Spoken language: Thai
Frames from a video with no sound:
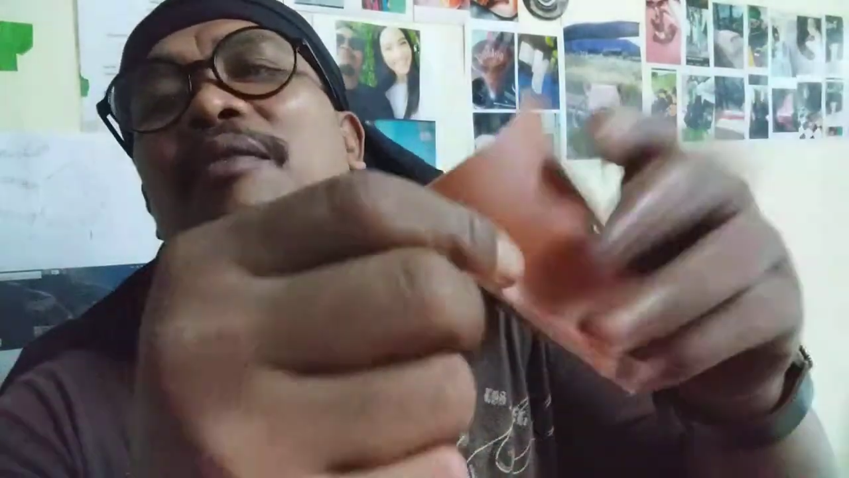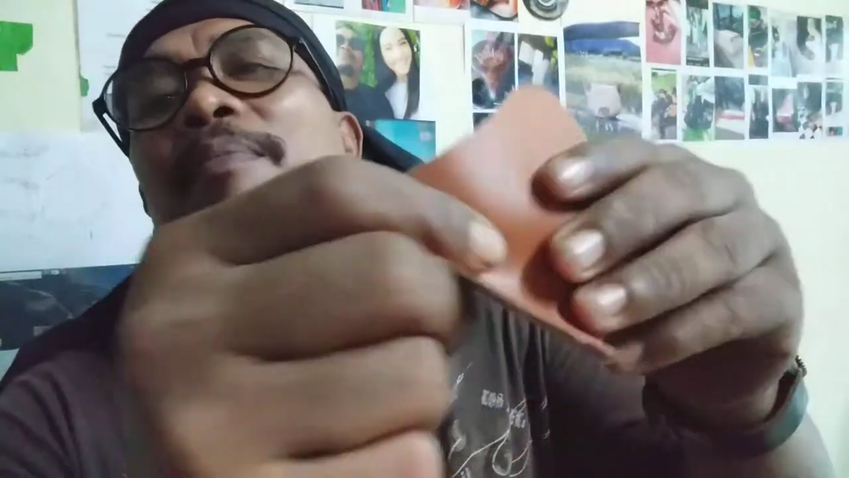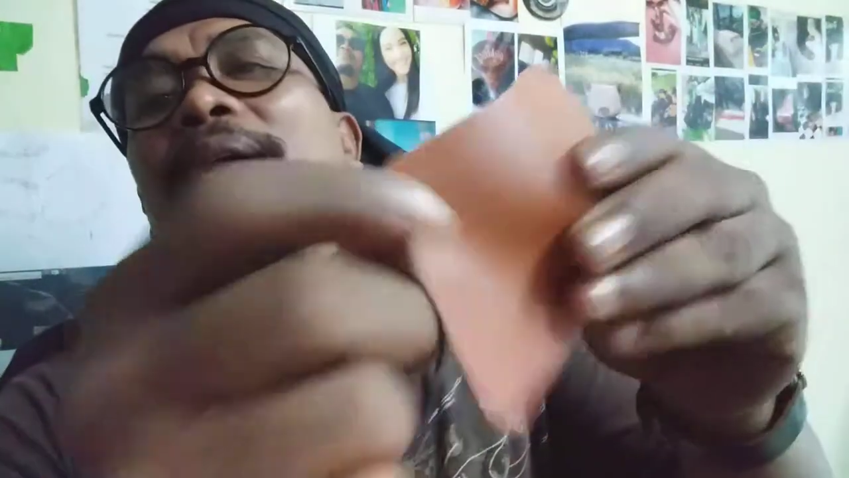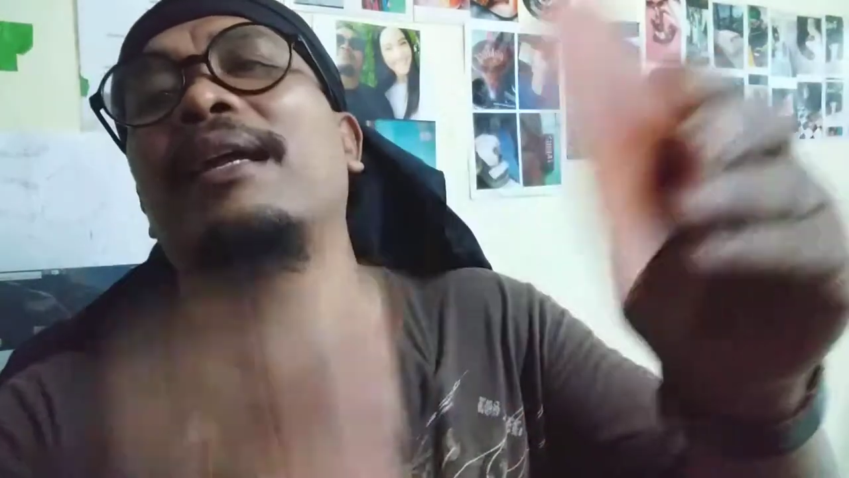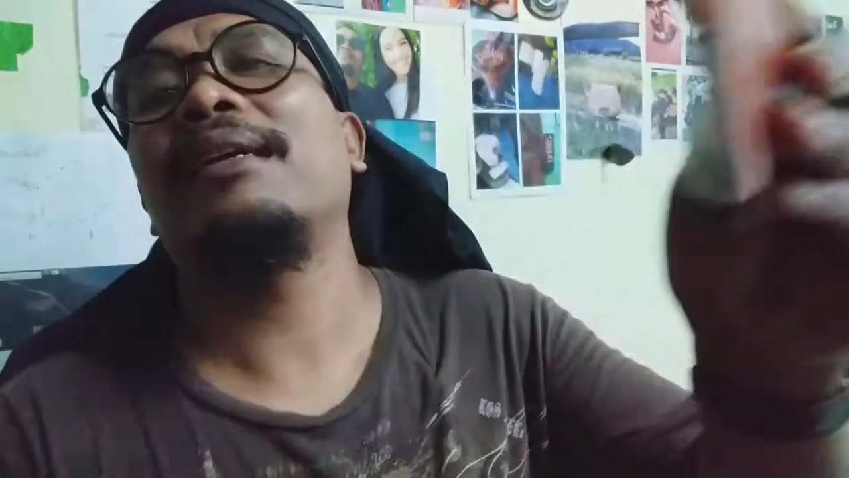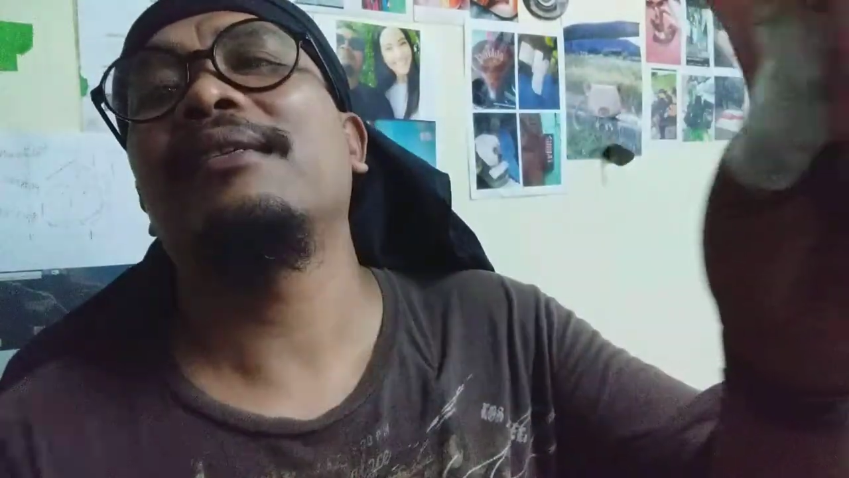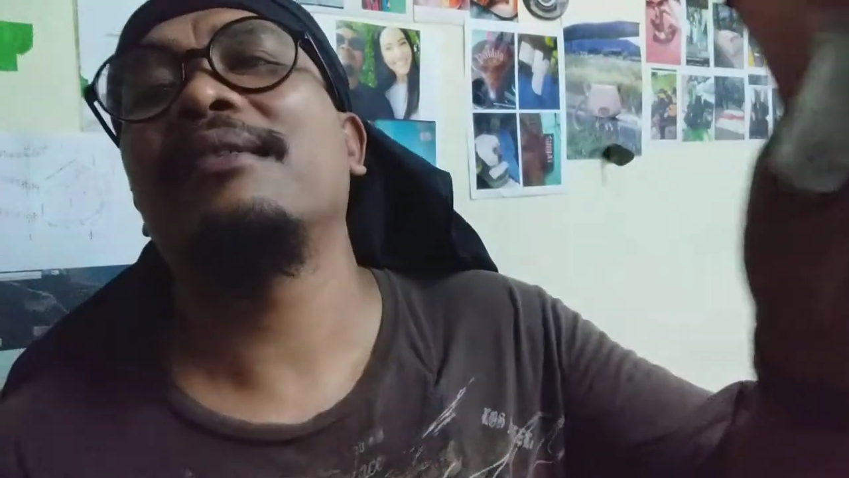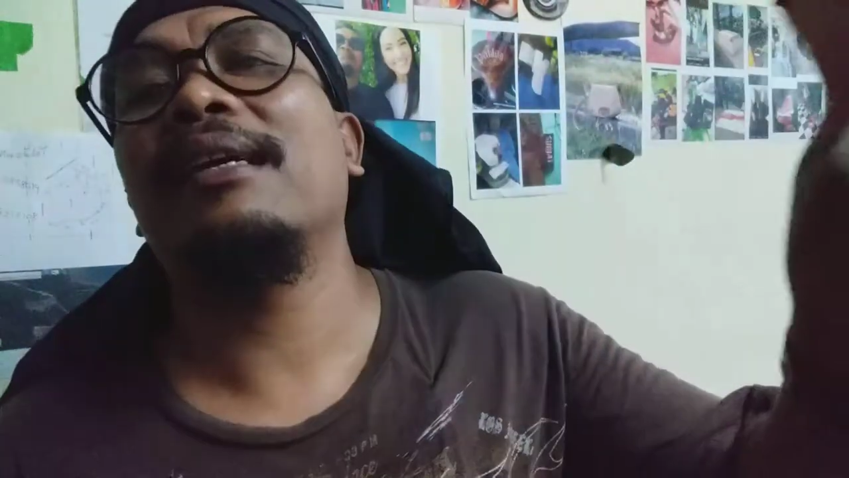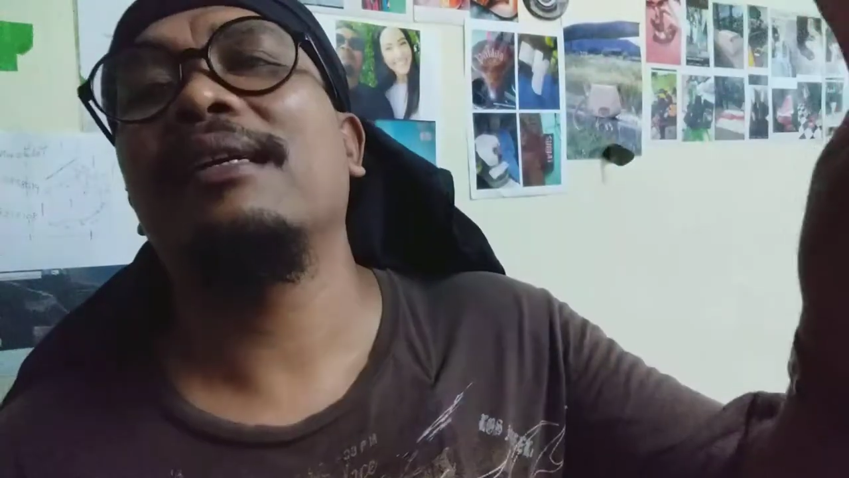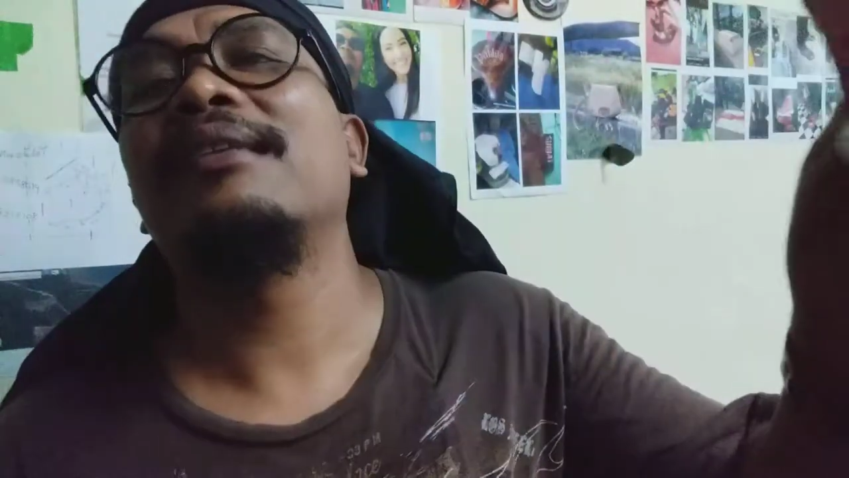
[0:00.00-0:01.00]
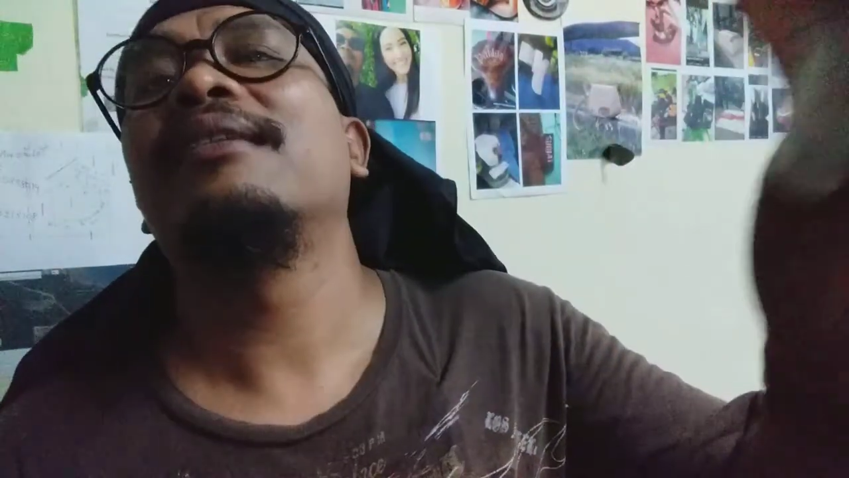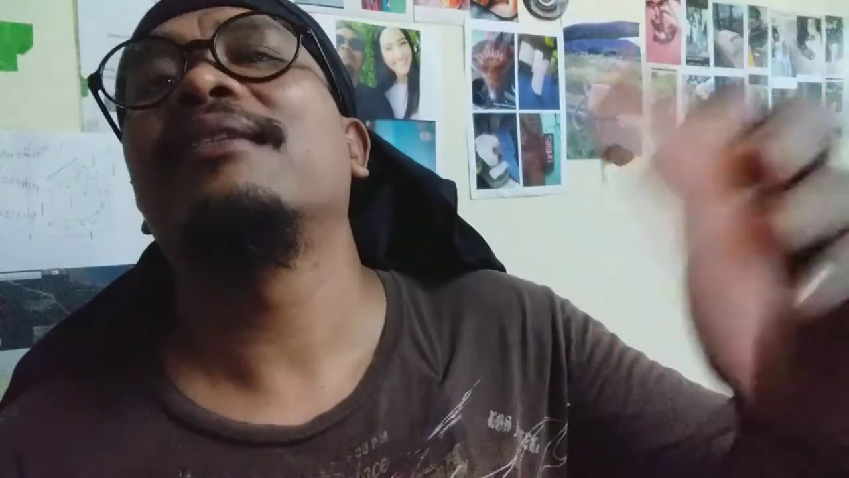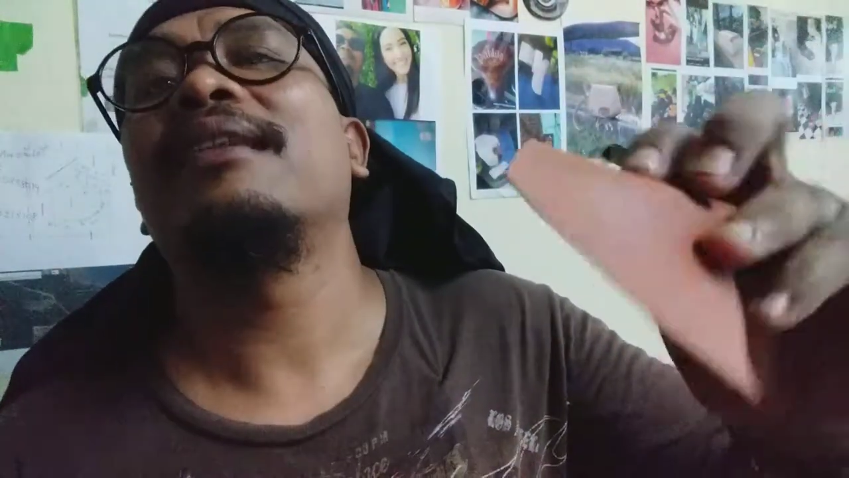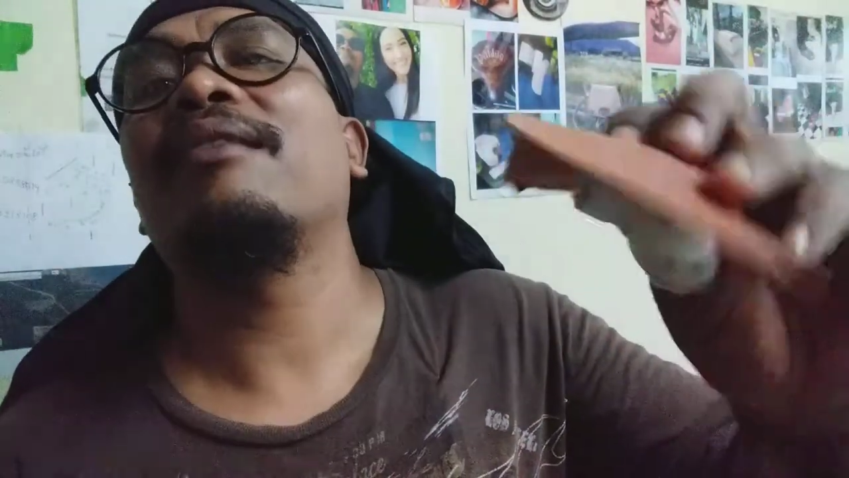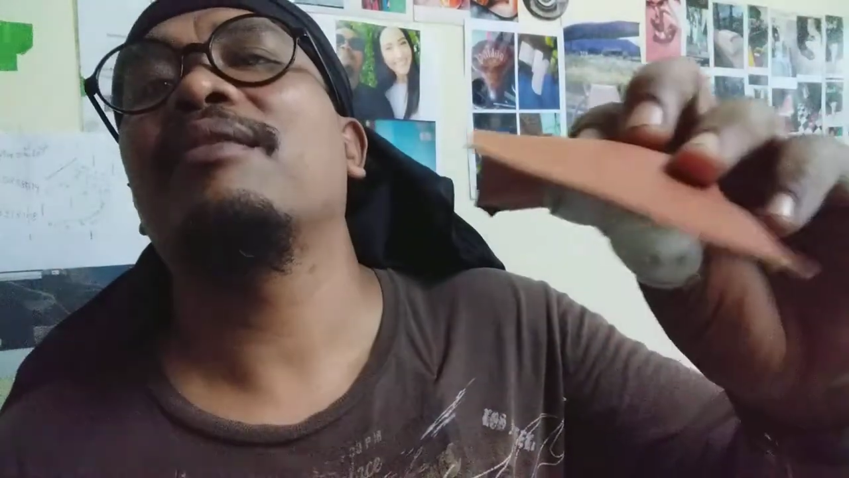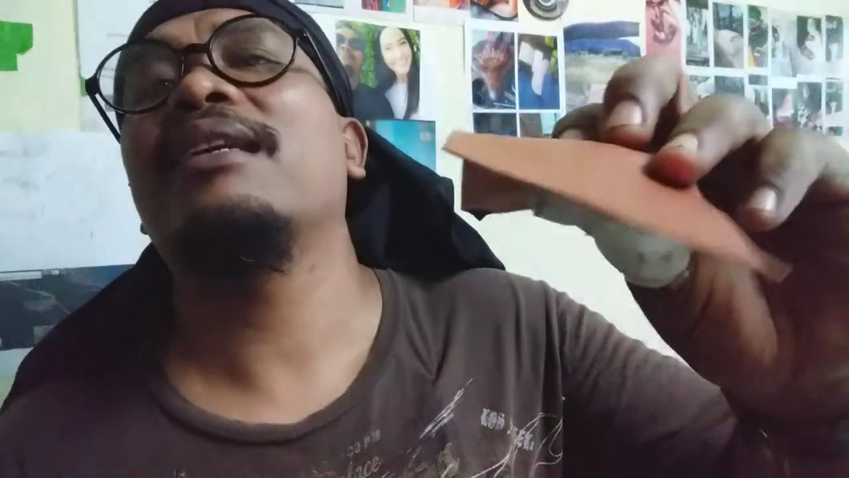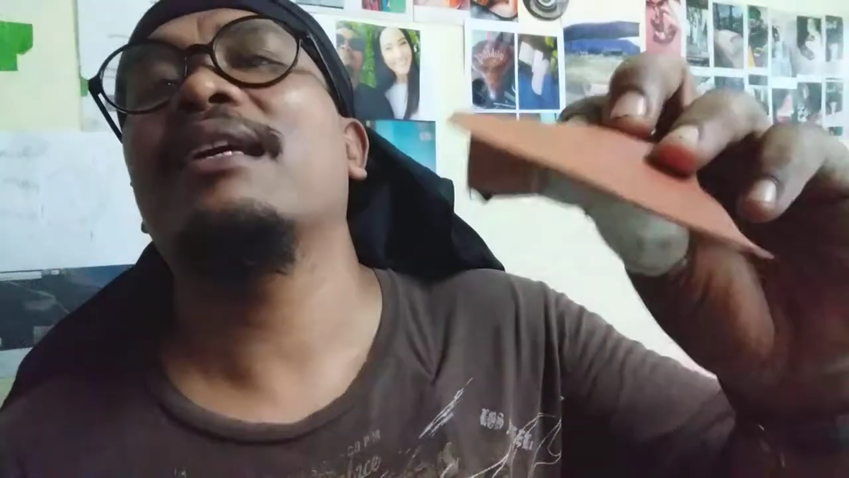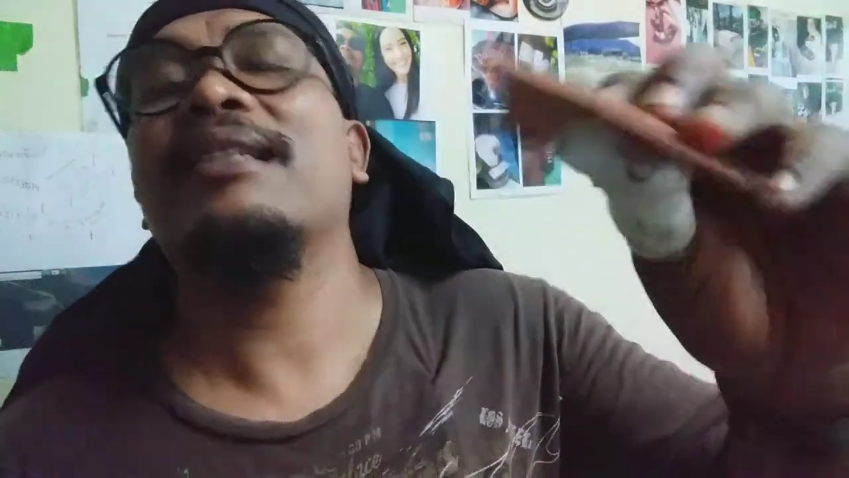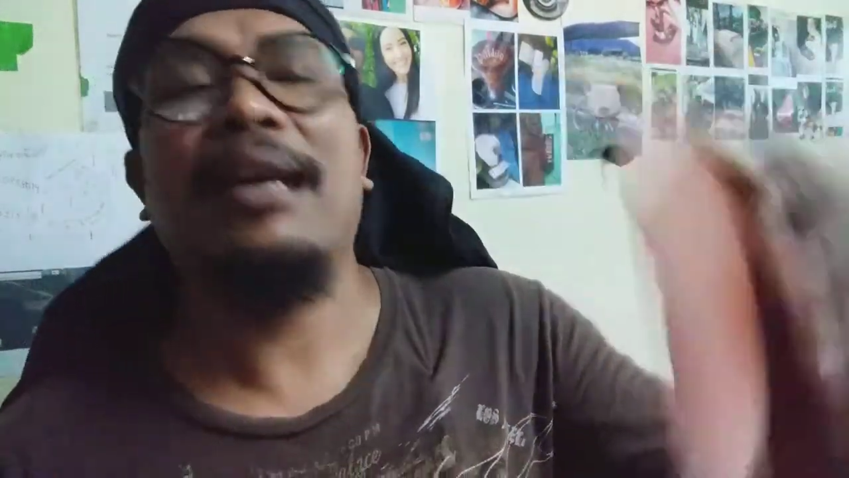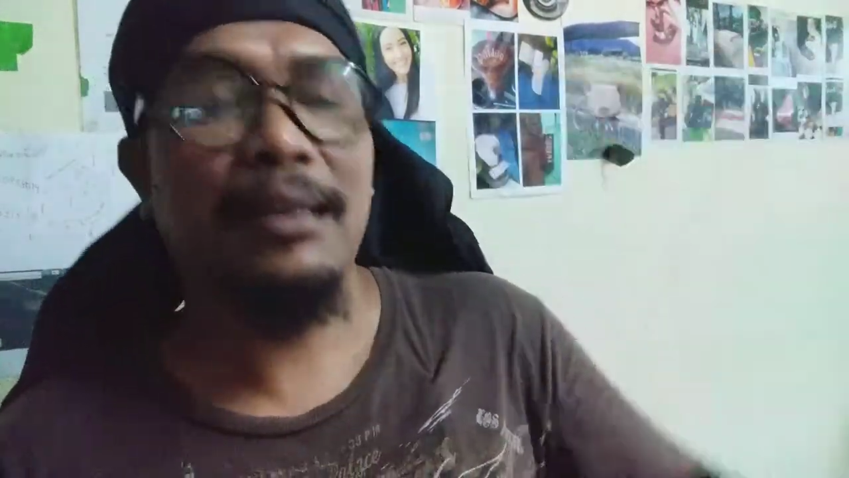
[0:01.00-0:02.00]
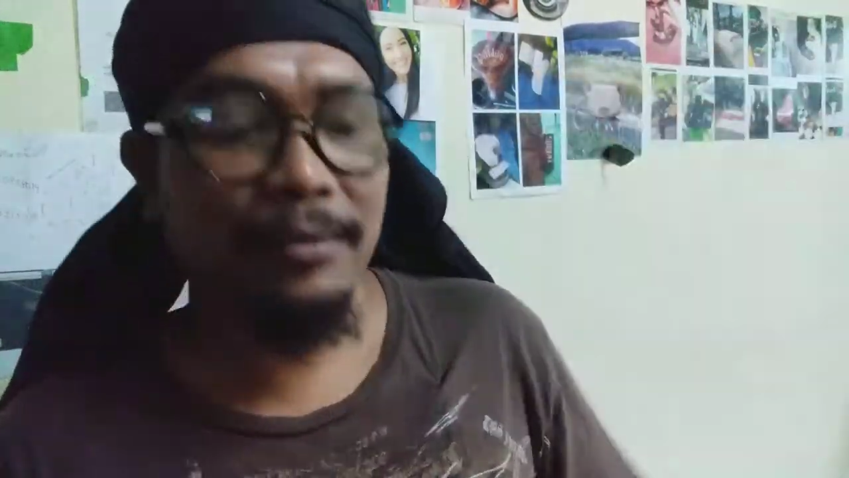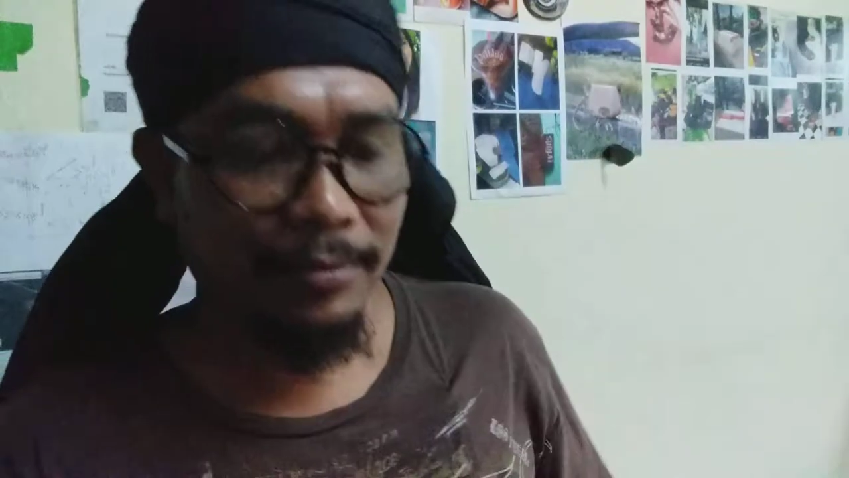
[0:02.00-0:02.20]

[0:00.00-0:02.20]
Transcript: ตัวไปเนี่ยหนังวิทยาศาสตร์